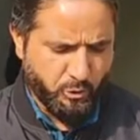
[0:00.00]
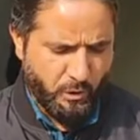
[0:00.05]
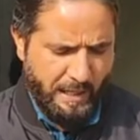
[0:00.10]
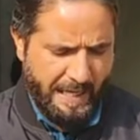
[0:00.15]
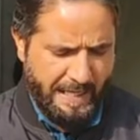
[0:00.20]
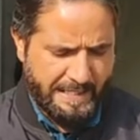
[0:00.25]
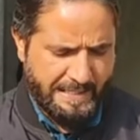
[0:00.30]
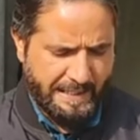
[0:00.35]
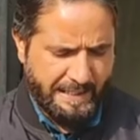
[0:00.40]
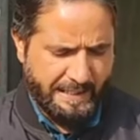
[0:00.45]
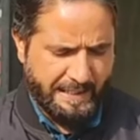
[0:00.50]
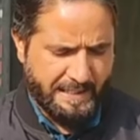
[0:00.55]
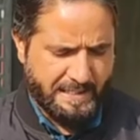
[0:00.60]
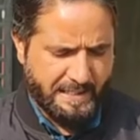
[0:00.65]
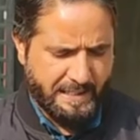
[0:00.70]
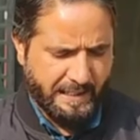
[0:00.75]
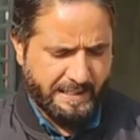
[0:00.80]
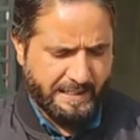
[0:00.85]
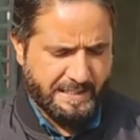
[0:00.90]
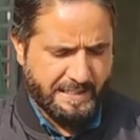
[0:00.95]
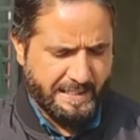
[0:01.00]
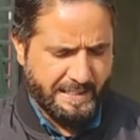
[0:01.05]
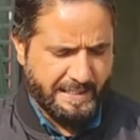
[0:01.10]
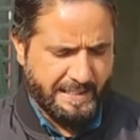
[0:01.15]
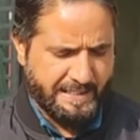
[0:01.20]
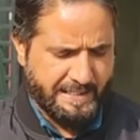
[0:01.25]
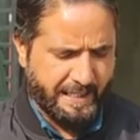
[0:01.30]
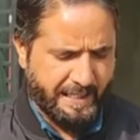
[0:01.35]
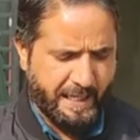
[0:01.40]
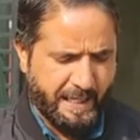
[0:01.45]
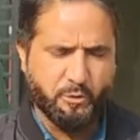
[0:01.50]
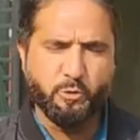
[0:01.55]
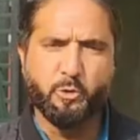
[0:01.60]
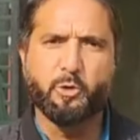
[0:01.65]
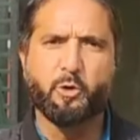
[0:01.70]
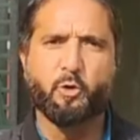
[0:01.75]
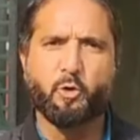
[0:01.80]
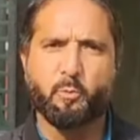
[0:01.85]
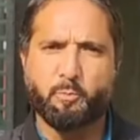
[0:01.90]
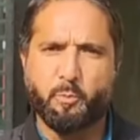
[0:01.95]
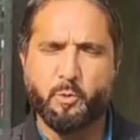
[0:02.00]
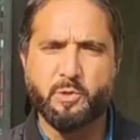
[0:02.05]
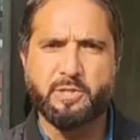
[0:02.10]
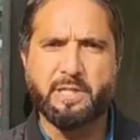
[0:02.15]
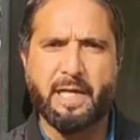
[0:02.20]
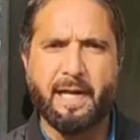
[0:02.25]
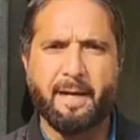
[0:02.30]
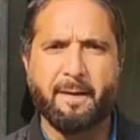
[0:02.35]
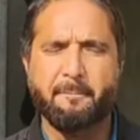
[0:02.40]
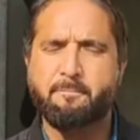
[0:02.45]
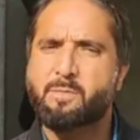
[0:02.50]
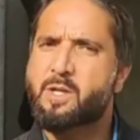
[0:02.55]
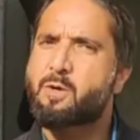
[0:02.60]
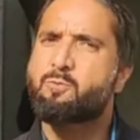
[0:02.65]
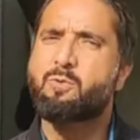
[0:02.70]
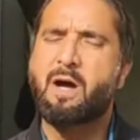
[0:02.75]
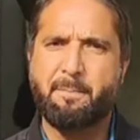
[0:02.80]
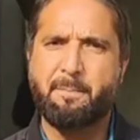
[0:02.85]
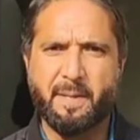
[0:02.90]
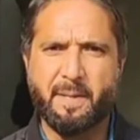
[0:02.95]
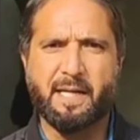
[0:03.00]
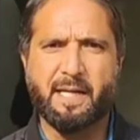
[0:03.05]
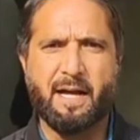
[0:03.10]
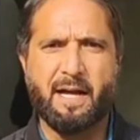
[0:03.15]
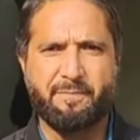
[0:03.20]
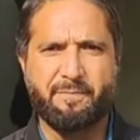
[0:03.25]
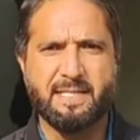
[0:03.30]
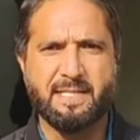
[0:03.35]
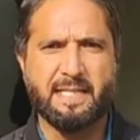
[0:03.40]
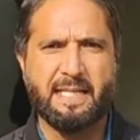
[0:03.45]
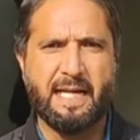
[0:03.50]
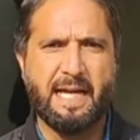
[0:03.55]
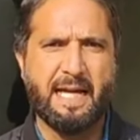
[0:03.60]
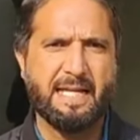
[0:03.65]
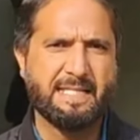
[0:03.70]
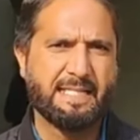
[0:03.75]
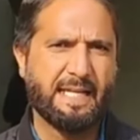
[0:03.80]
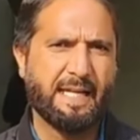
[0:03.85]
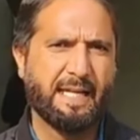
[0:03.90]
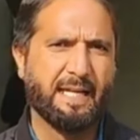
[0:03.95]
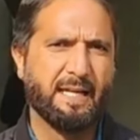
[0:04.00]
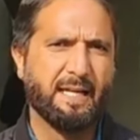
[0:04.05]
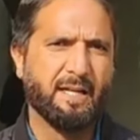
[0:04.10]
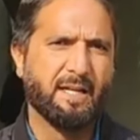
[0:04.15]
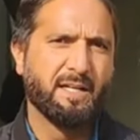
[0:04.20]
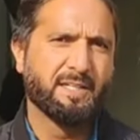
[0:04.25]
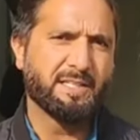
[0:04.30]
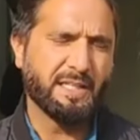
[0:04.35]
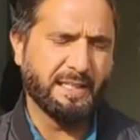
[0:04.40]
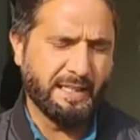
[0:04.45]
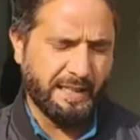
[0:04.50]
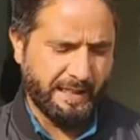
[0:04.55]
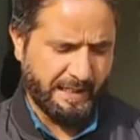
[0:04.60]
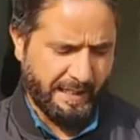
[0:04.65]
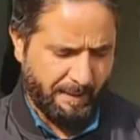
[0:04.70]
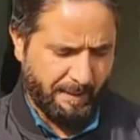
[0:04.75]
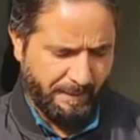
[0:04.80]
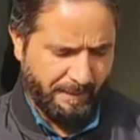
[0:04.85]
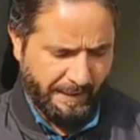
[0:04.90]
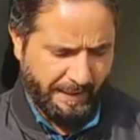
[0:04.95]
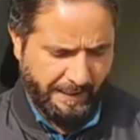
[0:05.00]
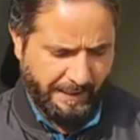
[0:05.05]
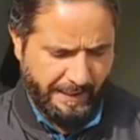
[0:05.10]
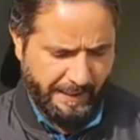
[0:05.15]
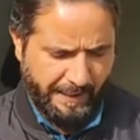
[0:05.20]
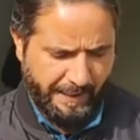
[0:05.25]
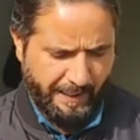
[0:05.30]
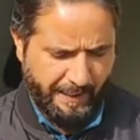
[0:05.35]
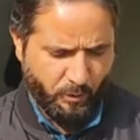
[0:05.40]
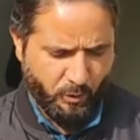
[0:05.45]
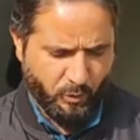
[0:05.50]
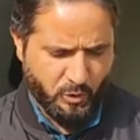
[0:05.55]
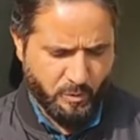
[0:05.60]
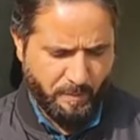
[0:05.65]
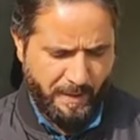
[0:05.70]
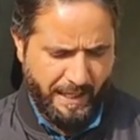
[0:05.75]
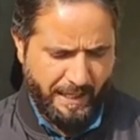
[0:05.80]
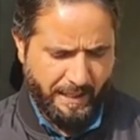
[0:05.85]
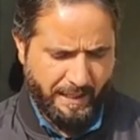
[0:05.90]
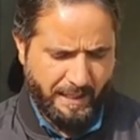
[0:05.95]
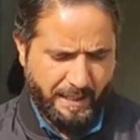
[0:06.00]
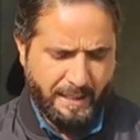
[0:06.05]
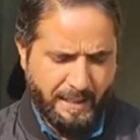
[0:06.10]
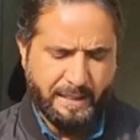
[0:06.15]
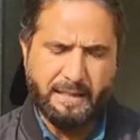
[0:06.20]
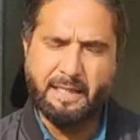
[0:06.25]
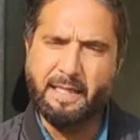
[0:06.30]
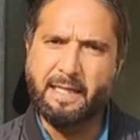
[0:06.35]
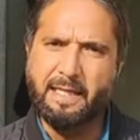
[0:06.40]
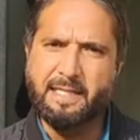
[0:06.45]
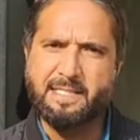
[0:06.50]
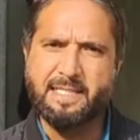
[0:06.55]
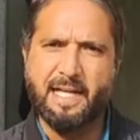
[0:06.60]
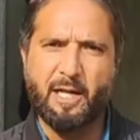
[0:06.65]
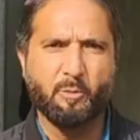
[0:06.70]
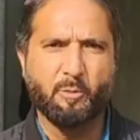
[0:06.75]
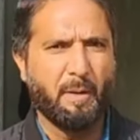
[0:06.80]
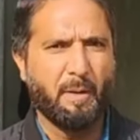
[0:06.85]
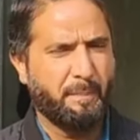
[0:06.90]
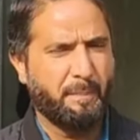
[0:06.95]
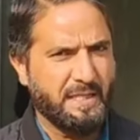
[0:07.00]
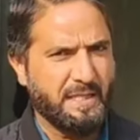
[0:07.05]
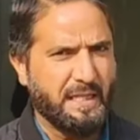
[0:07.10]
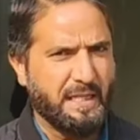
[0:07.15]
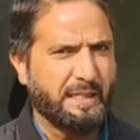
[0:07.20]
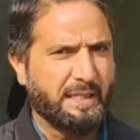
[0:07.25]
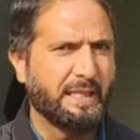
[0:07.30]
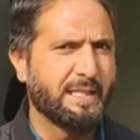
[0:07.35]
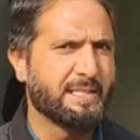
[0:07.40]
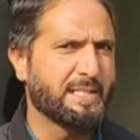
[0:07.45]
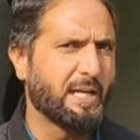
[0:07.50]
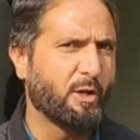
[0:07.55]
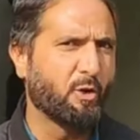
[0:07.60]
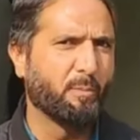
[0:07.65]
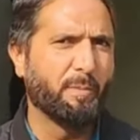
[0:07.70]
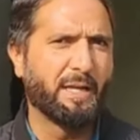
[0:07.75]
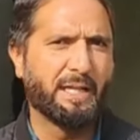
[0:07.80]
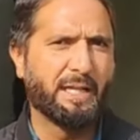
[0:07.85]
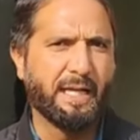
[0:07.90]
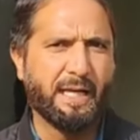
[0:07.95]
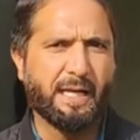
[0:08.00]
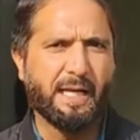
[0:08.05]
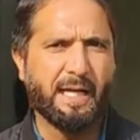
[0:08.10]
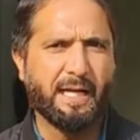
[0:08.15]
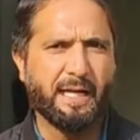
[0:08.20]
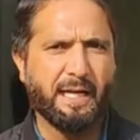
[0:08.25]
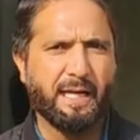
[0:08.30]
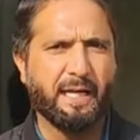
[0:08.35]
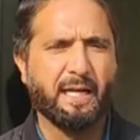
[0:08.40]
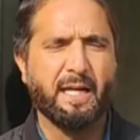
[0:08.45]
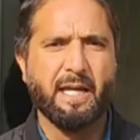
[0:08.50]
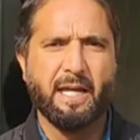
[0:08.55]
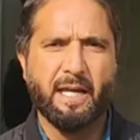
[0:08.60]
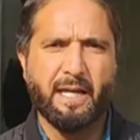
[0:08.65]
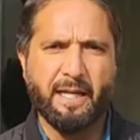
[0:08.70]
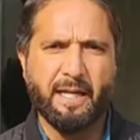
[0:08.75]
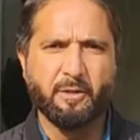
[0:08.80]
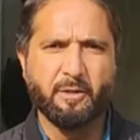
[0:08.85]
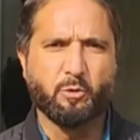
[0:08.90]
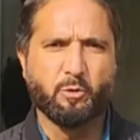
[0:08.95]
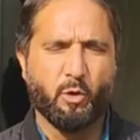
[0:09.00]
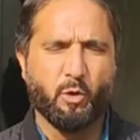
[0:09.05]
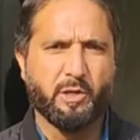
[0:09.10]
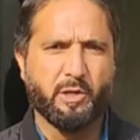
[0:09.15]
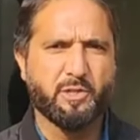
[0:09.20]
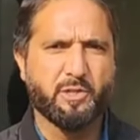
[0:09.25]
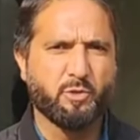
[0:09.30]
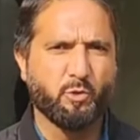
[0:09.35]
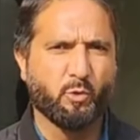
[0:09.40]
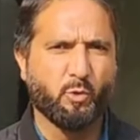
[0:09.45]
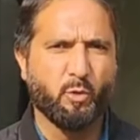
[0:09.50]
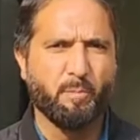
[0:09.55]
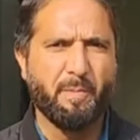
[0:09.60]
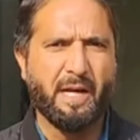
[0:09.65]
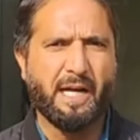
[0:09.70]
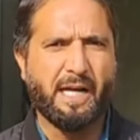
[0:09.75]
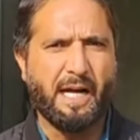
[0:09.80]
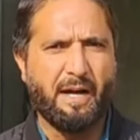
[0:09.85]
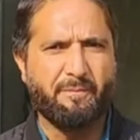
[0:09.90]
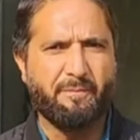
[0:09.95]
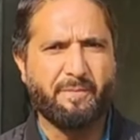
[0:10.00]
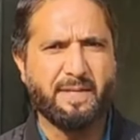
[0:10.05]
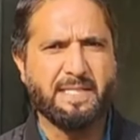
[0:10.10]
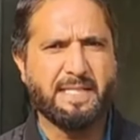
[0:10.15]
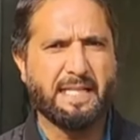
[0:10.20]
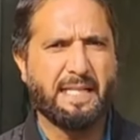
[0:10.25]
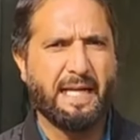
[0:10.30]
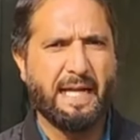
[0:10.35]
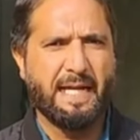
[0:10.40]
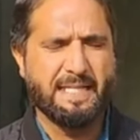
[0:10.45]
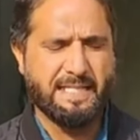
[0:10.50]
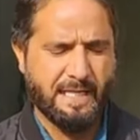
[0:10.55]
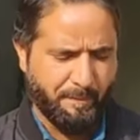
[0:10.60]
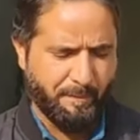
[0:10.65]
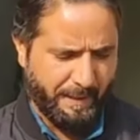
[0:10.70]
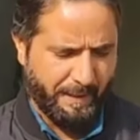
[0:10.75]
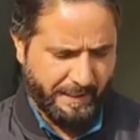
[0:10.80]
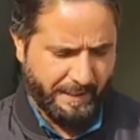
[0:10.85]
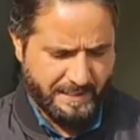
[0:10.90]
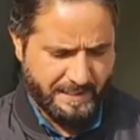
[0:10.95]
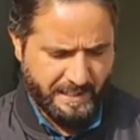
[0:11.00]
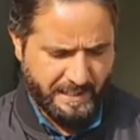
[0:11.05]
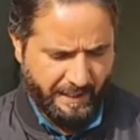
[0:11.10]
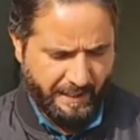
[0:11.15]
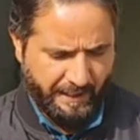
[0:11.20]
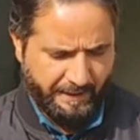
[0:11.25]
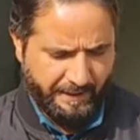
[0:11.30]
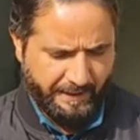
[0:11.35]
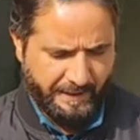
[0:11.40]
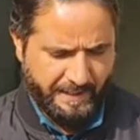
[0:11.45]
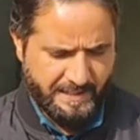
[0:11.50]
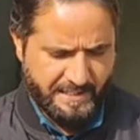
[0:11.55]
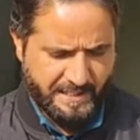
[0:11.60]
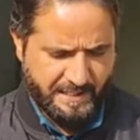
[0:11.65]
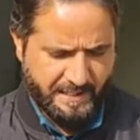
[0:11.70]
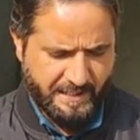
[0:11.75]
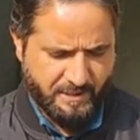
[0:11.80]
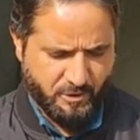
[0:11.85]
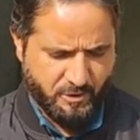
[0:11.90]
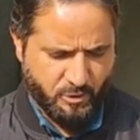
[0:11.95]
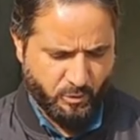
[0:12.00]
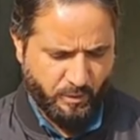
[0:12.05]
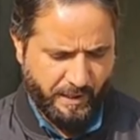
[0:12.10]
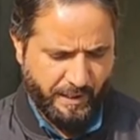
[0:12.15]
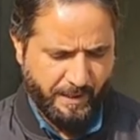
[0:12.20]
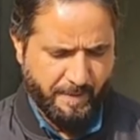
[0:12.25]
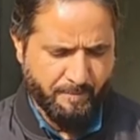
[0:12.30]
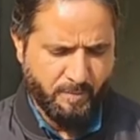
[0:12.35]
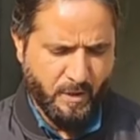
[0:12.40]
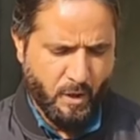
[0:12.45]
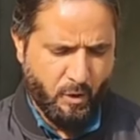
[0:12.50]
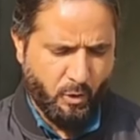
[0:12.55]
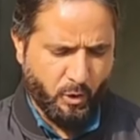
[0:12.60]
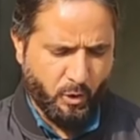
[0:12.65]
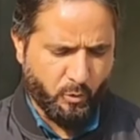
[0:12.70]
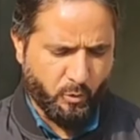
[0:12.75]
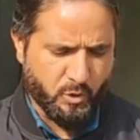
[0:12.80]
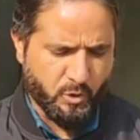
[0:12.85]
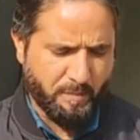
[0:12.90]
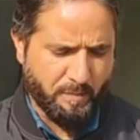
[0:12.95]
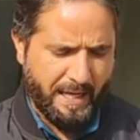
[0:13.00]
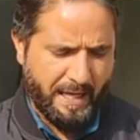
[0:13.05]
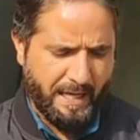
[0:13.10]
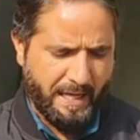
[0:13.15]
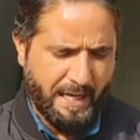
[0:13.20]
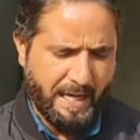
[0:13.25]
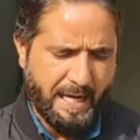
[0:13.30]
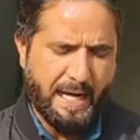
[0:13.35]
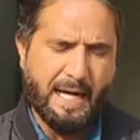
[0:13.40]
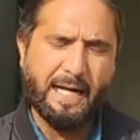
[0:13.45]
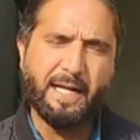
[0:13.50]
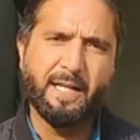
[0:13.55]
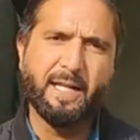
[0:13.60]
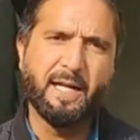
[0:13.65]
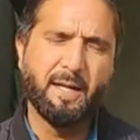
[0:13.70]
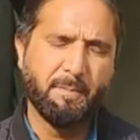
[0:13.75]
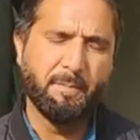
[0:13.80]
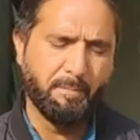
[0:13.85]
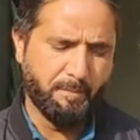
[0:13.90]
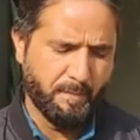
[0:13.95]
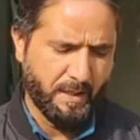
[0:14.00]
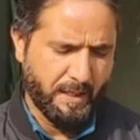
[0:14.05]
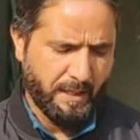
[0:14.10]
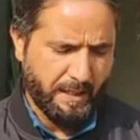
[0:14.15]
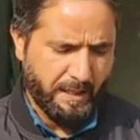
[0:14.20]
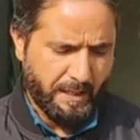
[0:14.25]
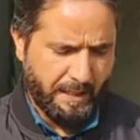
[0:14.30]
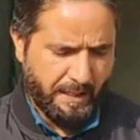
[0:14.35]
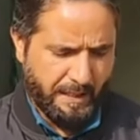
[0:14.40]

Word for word: जो ऐसे डिस्ट्रिक्ट है जैसे राजौरी और पुंछ है वहां पर काफी ज्यादा ऐसे शदीद हमले किए गए और उसमें तीन सालों में पिछले तीन सालों में देखा कि इन दो डिस्ट्रिक्टों में काफी ज्यादा ऐसे मिल्टन से रिलेटेड इंसिडेंट्स हुए और उसमें अगर हम